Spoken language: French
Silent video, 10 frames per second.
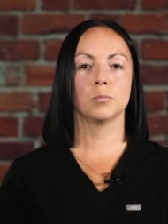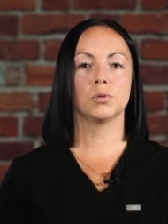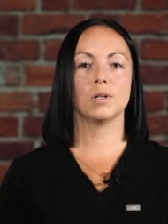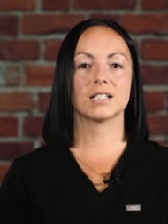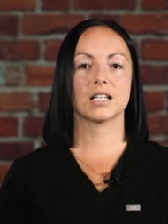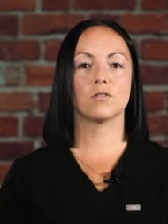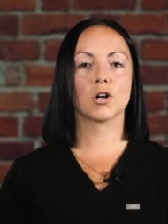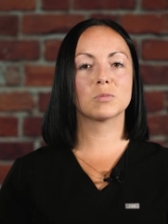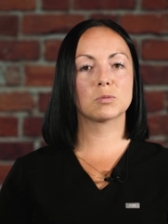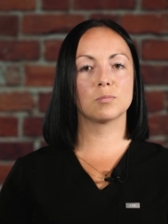puis à
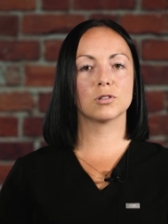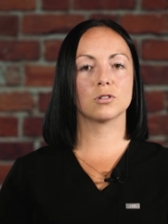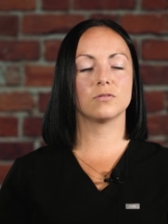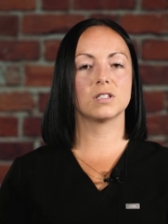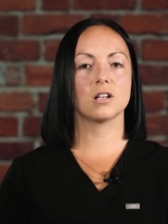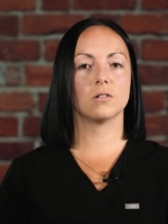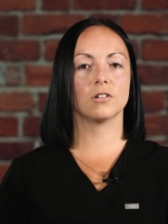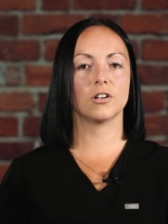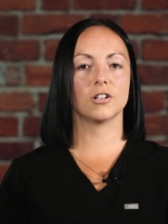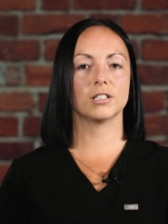savoir un petit peu plus une
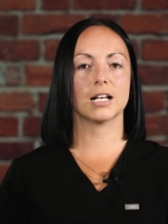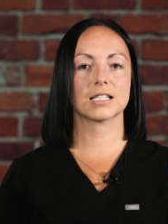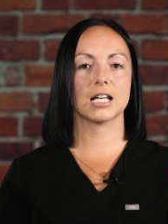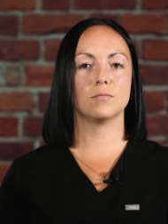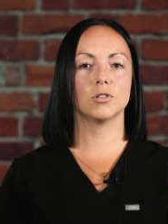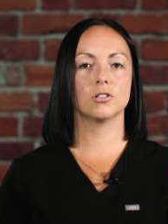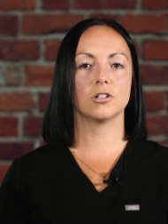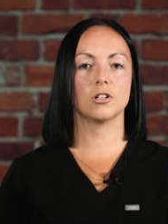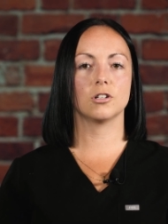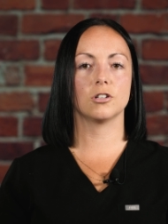vision euh, d'ensemble
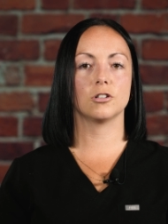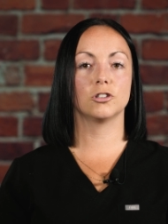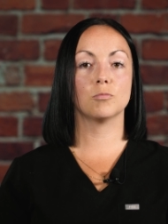euh,